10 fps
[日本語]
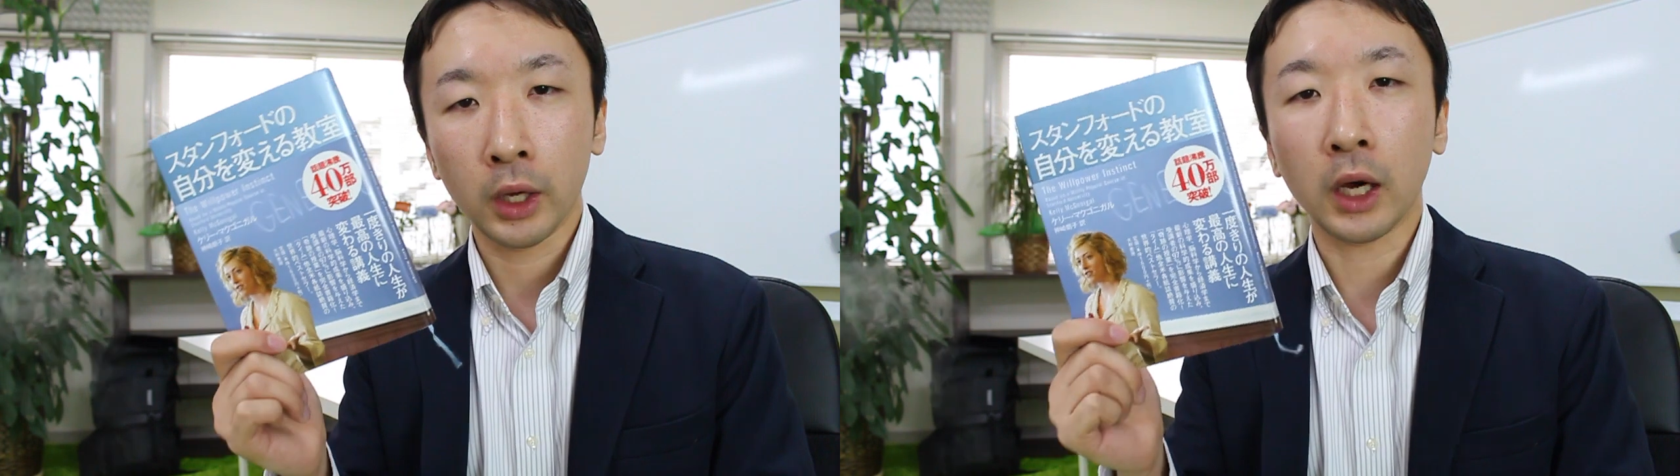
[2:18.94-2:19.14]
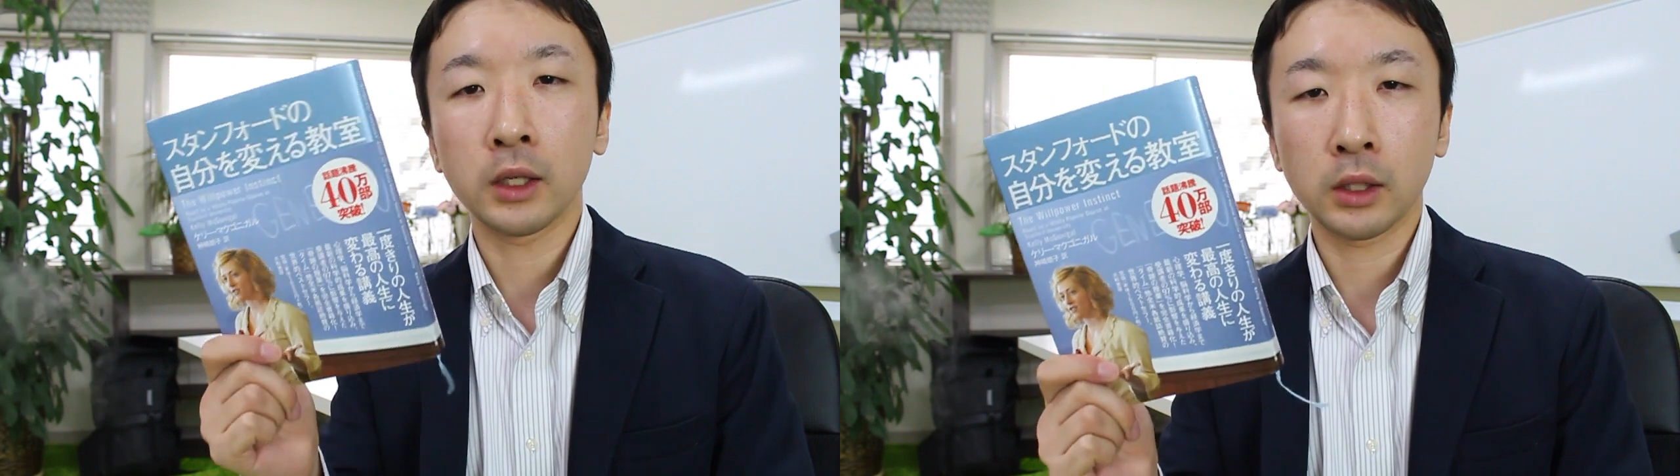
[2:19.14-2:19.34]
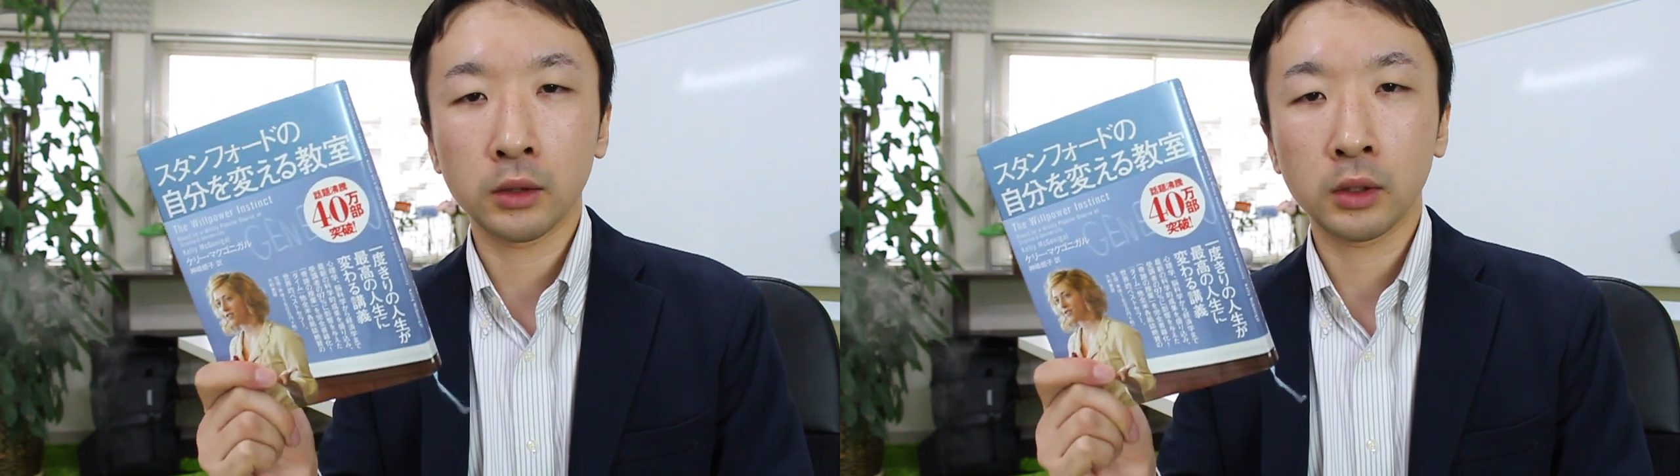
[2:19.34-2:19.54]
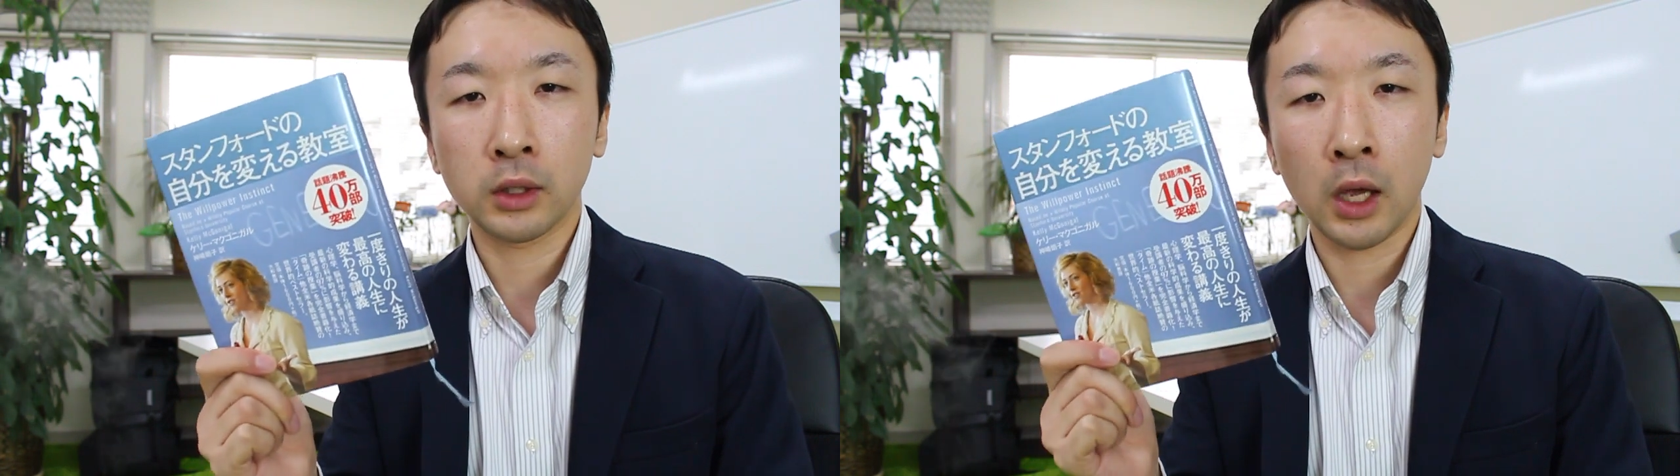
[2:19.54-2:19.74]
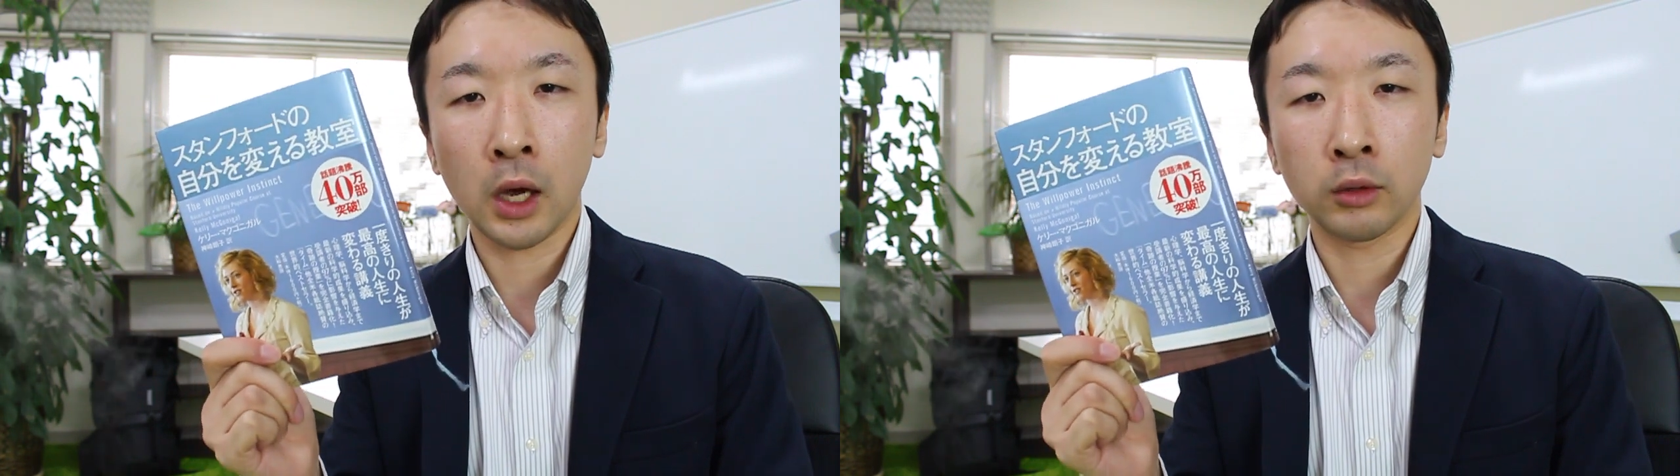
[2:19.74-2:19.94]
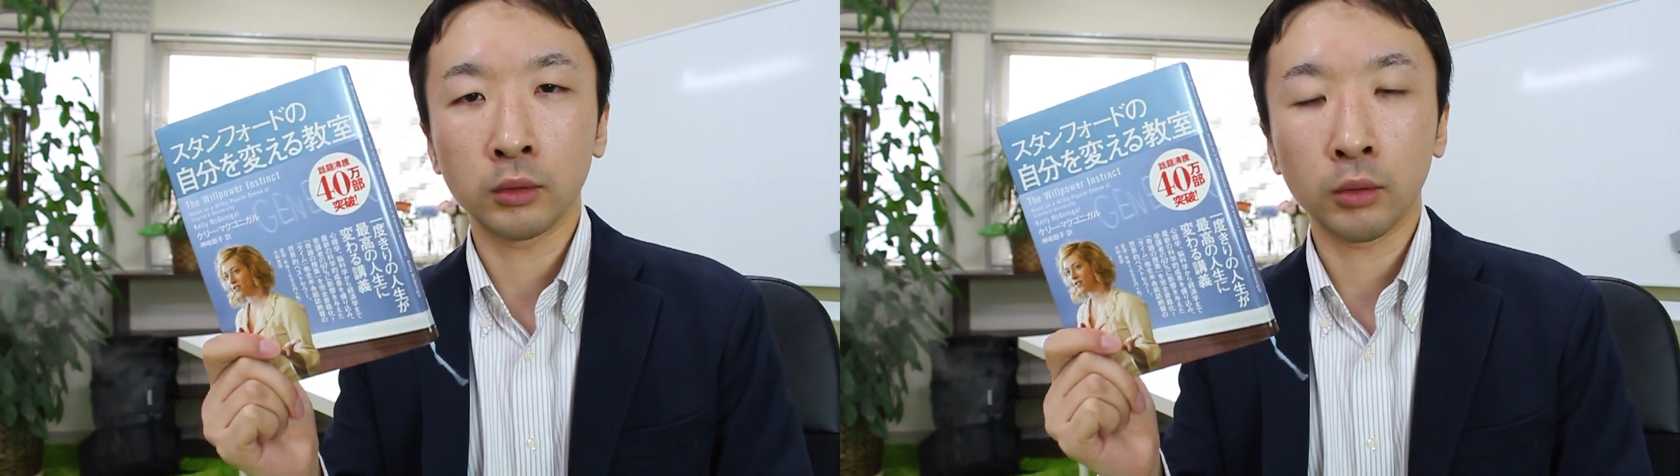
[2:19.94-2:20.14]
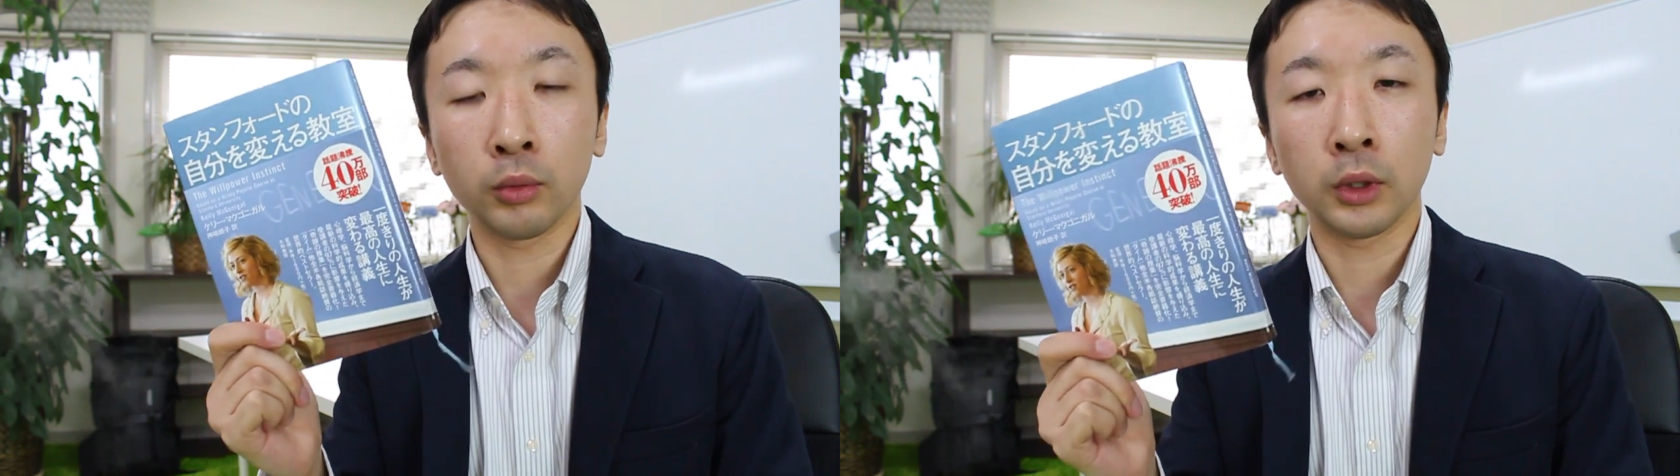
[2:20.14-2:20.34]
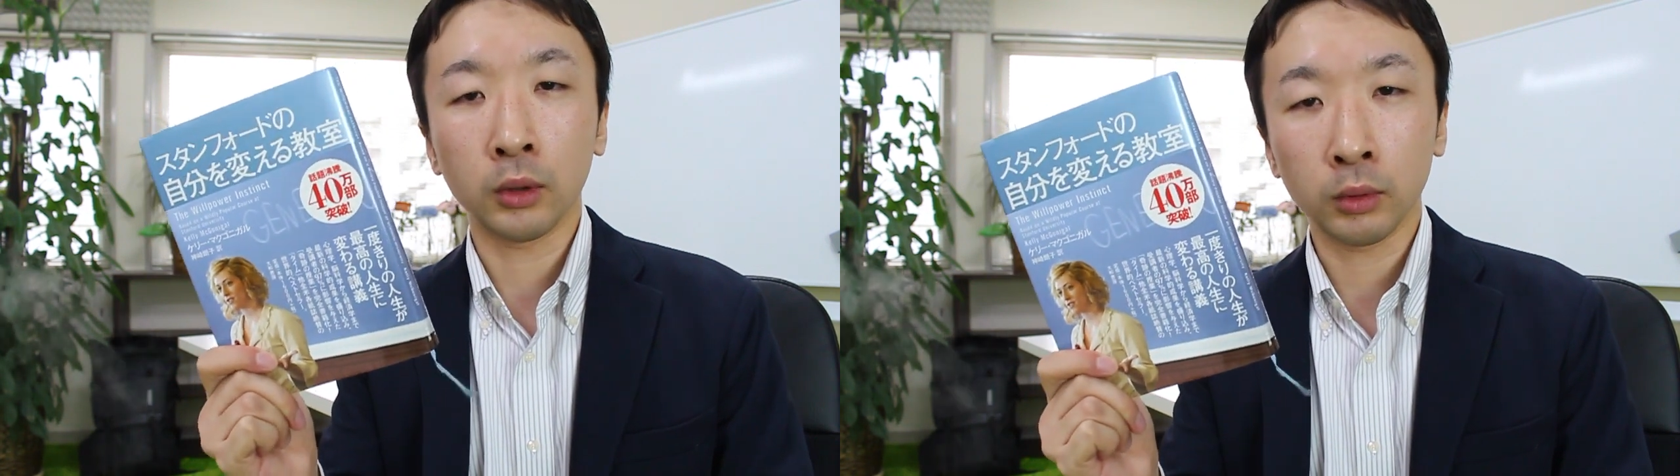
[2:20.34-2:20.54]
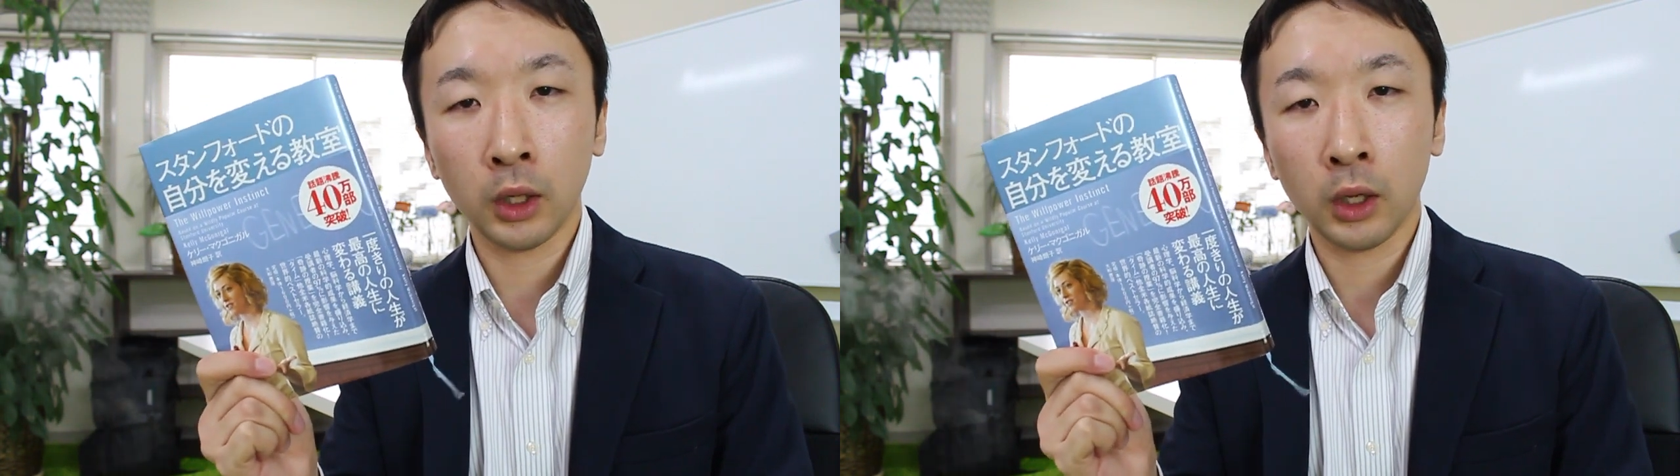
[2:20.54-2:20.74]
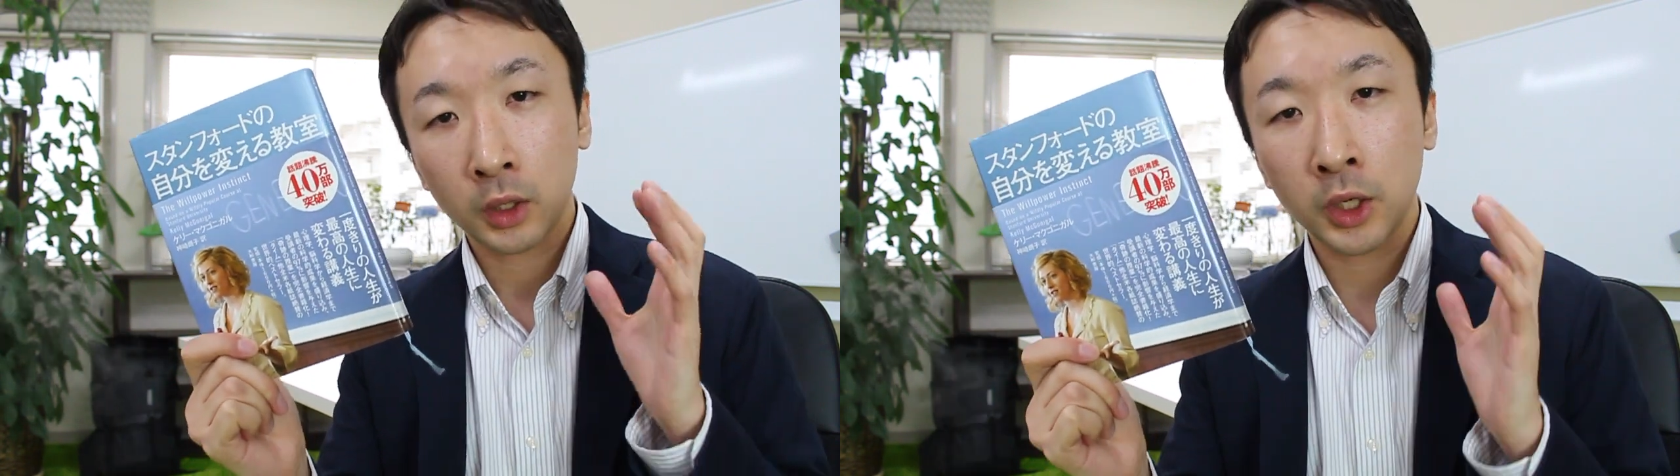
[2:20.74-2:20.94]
解説してある本なので